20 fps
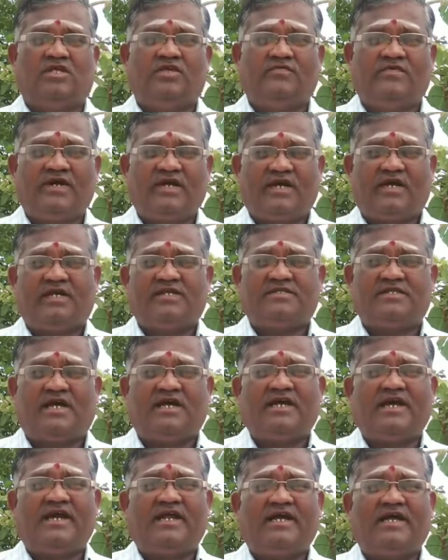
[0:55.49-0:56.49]
இவங்க
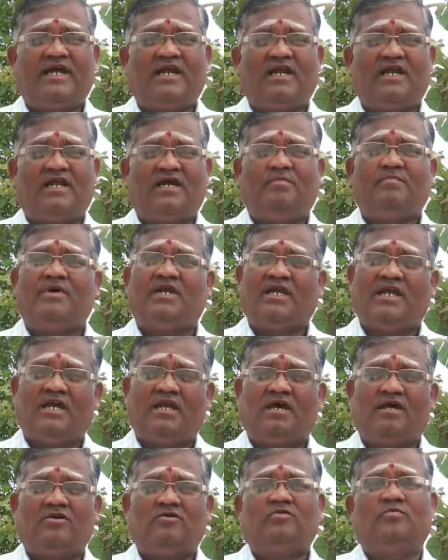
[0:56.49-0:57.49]
சங்கடங்கள்லாம்
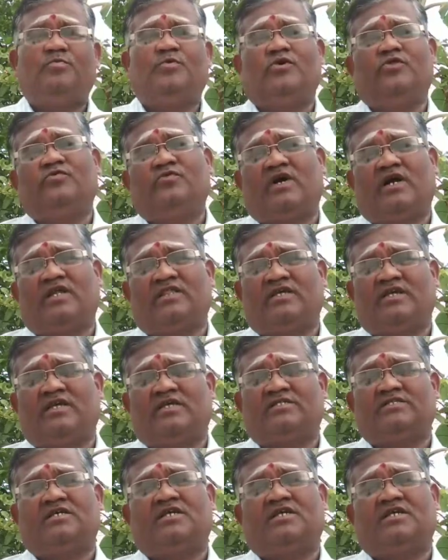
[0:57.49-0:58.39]
எல்லாருக்கும் பொதுவானது